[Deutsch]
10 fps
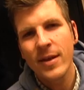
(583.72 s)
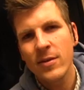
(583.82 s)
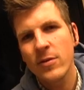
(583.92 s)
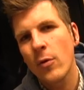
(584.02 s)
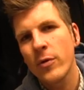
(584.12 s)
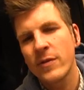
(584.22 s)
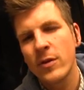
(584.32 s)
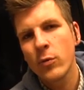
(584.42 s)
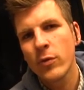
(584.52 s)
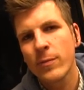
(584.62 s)
werde ich euch die
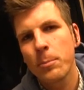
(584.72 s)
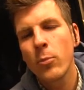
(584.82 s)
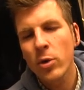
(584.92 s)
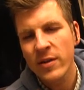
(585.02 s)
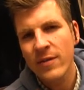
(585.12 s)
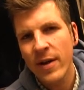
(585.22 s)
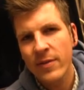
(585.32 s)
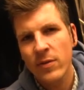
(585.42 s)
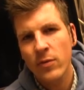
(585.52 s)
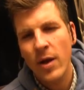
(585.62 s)
News
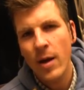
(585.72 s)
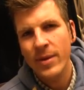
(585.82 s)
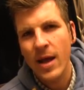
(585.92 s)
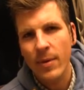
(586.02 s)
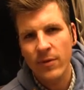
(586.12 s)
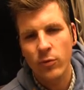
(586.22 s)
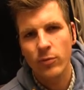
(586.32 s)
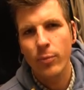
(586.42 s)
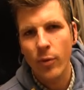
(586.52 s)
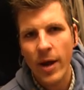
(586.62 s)
möglicherweise sogar mit
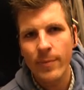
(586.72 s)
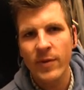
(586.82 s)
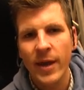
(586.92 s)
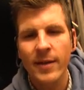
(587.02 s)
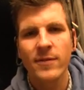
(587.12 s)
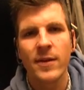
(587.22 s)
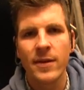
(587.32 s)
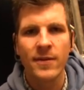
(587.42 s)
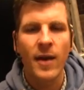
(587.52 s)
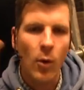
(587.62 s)
Amazon Prime direkt
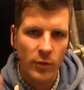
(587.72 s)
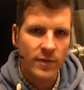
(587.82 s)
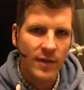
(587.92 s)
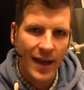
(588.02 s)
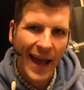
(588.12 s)
ins Haus